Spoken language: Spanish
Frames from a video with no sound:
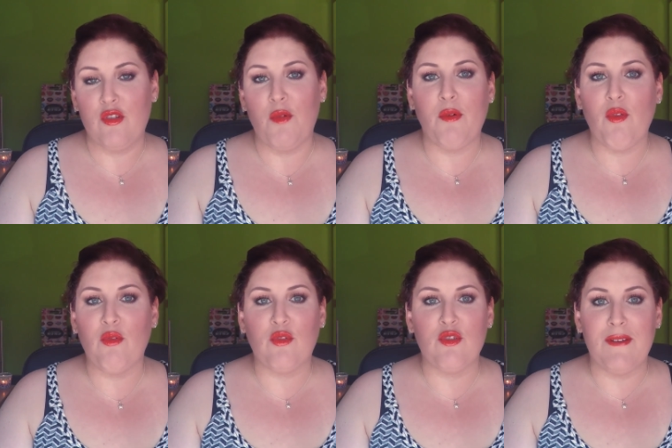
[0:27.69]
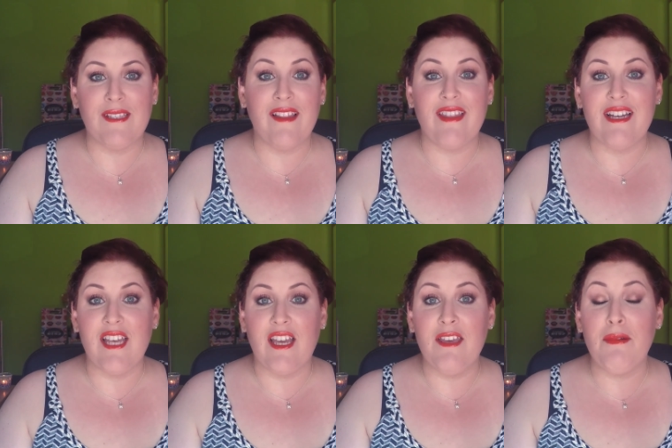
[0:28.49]
son productos bastante
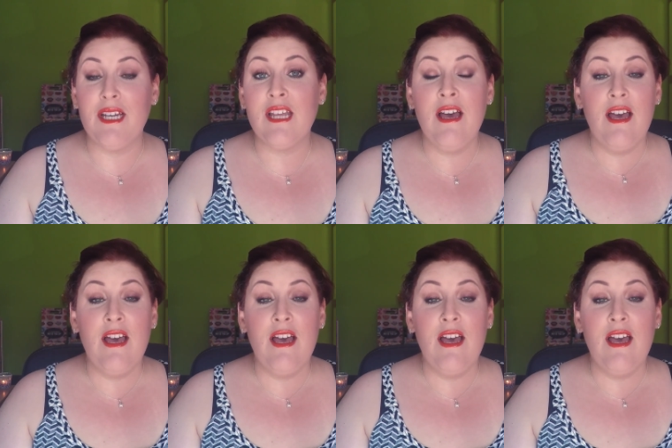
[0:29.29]
asequibles